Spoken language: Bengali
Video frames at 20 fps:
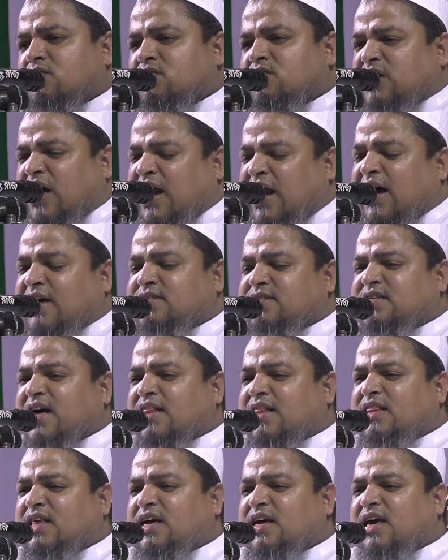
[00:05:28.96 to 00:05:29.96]
যারা
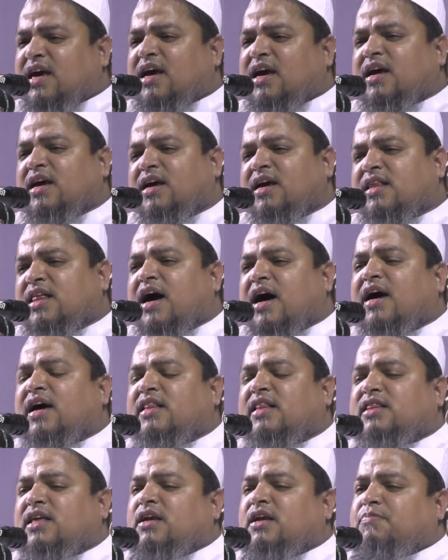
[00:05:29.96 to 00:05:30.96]
জাতিকে
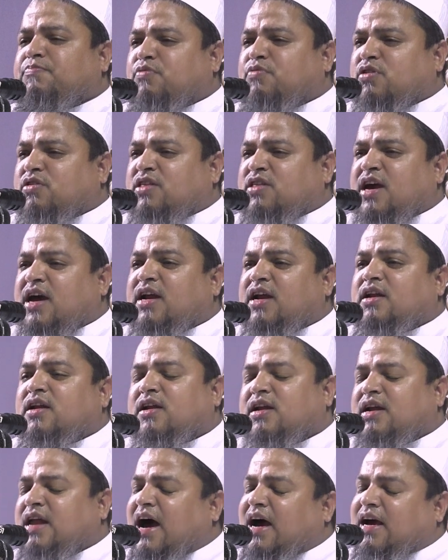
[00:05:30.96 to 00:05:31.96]
হৃদায়তের পথে
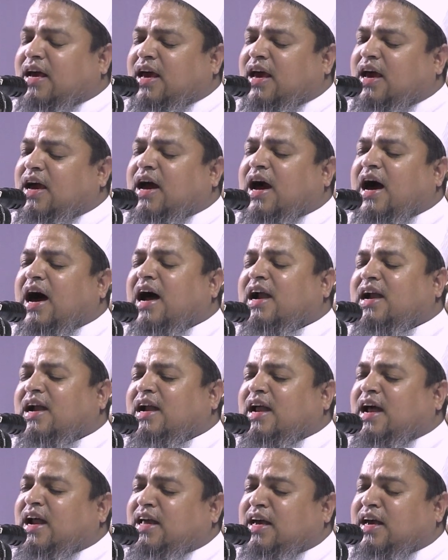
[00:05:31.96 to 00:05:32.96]
ডাকে আর
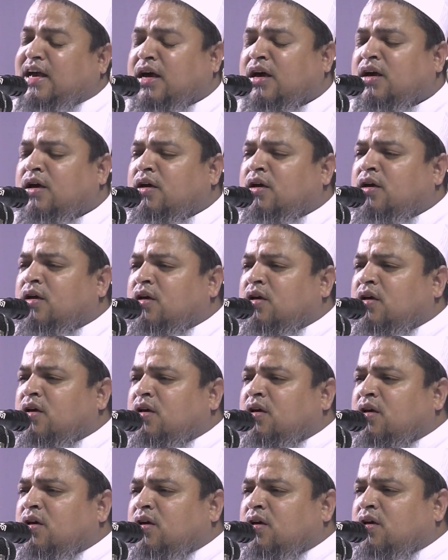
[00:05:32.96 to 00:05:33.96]
টানে
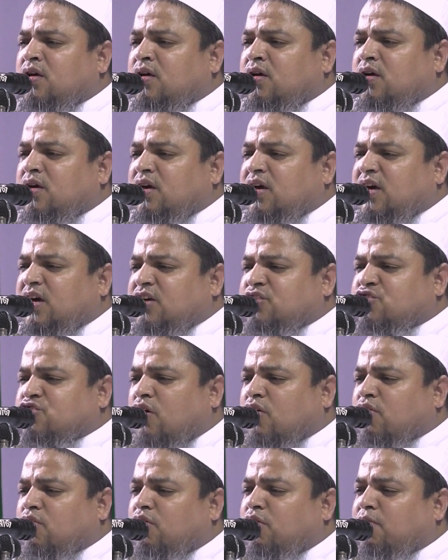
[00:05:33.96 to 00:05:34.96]
এই
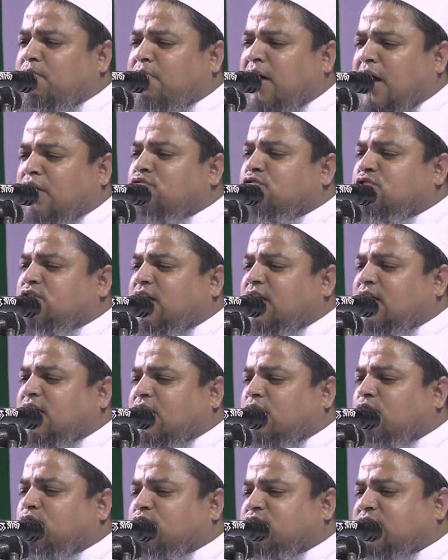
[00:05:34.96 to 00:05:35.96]
সকল
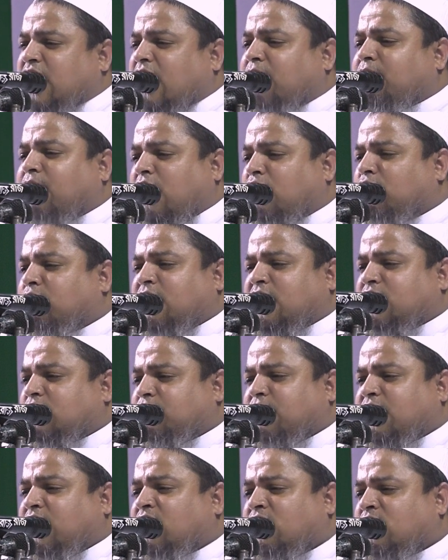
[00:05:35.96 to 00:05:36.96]
মানুষদেরকেও যারা
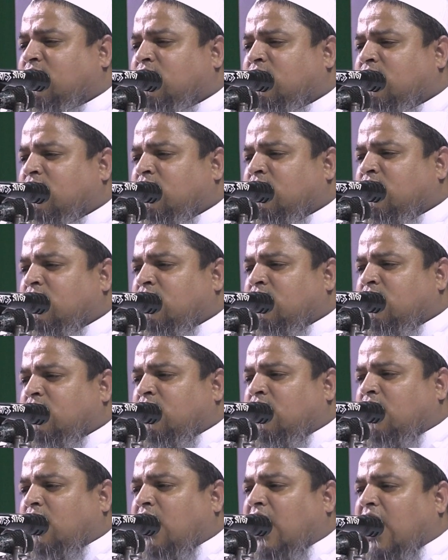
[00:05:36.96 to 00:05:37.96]
ভালোবাসবে
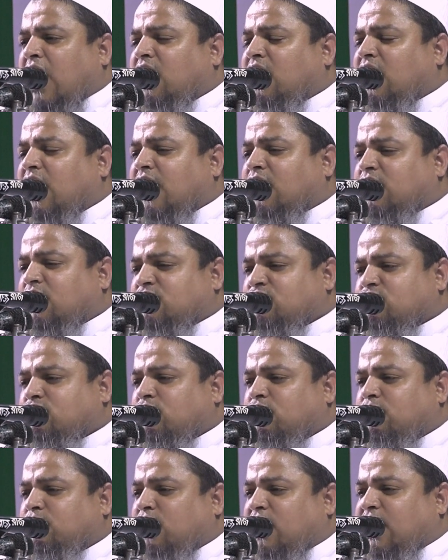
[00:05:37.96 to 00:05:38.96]
আল্লাহর
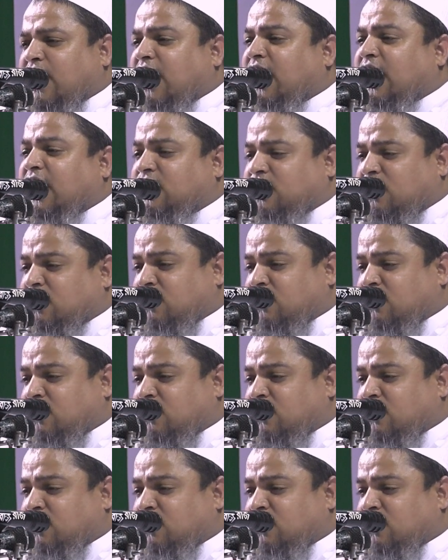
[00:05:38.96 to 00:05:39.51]
রসুল বলেন